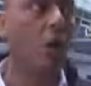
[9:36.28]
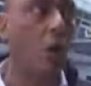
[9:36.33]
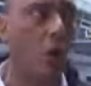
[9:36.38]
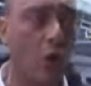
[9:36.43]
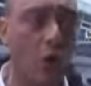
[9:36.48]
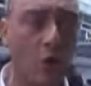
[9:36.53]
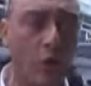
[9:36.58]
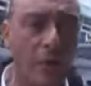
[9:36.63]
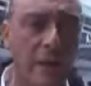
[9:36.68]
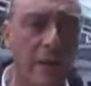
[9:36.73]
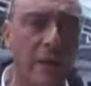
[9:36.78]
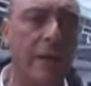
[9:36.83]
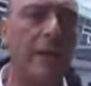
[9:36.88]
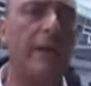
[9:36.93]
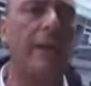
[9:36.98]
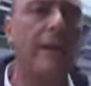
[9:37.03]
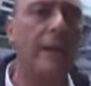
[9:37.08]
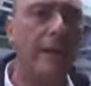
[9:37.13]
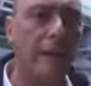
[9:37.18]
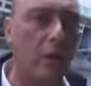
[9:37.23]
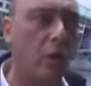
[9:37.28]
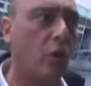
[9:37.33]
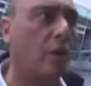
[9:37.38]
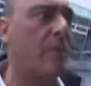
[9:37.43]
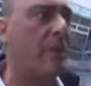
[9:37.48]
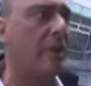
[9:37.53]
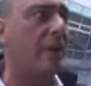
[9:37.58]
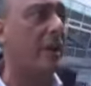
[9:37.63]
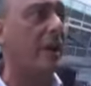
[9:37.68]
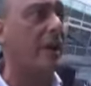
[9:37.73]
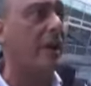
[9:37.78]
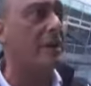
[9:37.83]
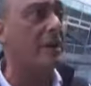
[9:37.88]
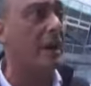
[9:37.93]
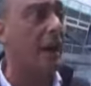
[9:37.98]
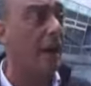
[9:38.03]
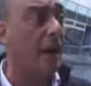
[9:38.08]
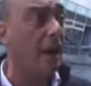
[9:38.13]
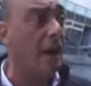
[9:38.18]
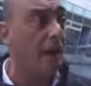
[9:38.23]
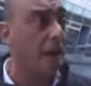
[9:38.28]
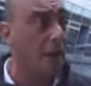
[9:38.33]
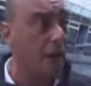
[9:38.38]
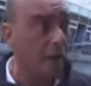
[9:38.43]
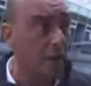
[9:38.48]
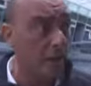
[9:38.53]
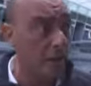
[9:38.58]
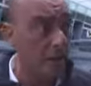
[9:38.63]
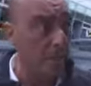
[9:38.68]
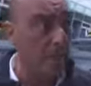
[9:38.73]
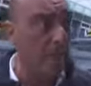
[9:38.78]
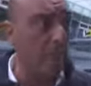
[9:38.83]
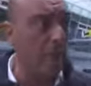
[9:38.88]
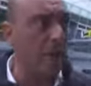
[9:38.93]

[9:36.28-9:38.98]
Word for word: con le gomme Rain. Il più